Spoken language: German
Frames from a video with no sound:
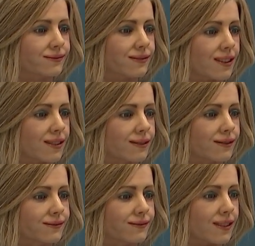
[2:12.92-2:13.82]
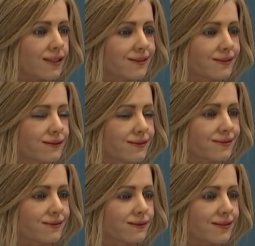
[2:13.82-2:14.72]
Lena, I think the
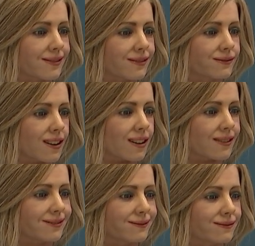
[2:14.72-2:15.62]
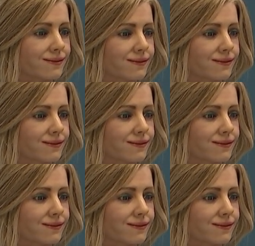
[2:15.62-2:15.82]
reporter is attractive.